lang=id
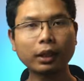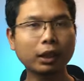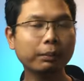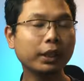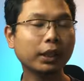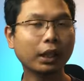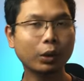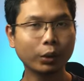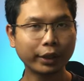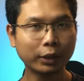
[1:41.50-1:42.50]
bakalan minta
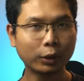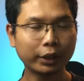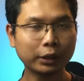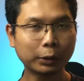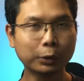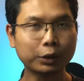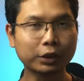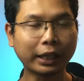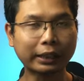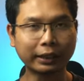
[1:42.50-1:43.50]
login-login
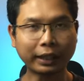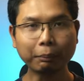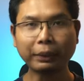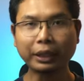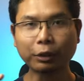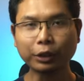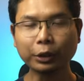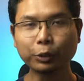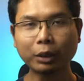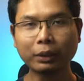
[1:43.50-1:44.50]
terus karena
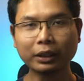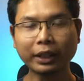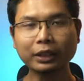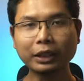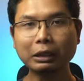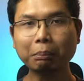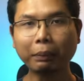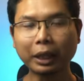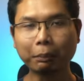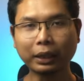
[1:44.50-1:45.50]
Mikrotik udah mendeteksi
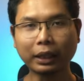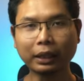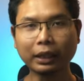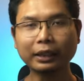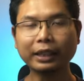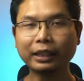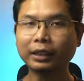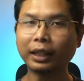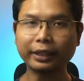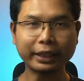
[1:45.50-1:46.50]
Mac perangkatnya
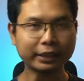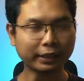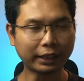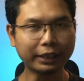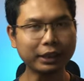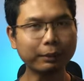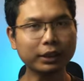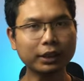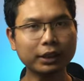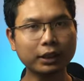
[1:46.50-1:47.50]
nggak diacak lagi sama
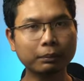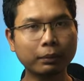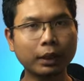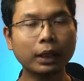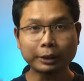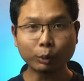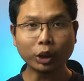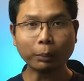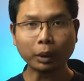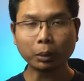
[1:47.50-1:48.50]
sistem.
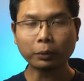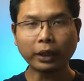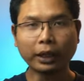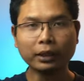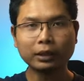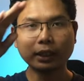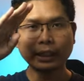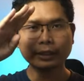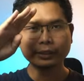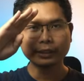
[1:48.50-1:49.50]
Semoga bermanfaat
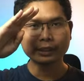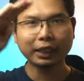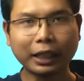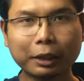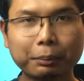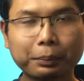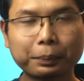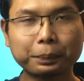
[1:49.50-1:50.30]
dan salam!